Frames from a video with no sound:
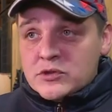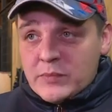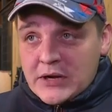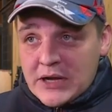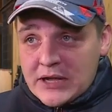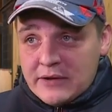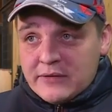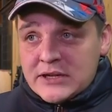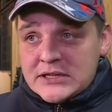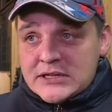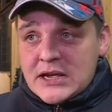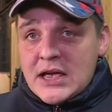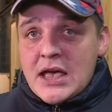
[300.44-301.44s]

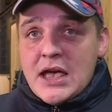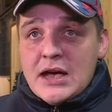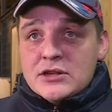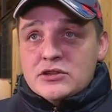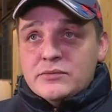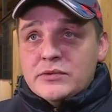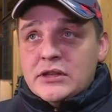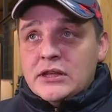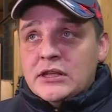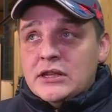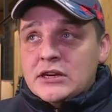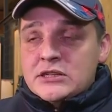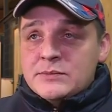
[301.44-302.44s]
успокаивается, особенно
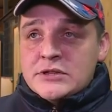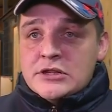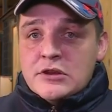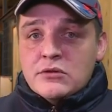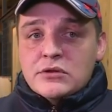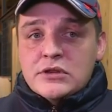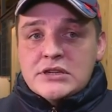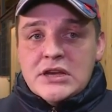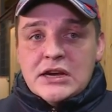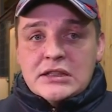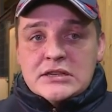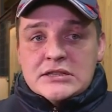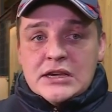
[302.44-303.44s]
такие распространенные
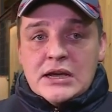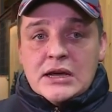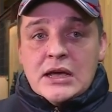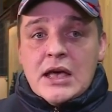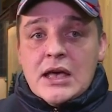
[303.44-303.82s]
диагнозы диагнозы, как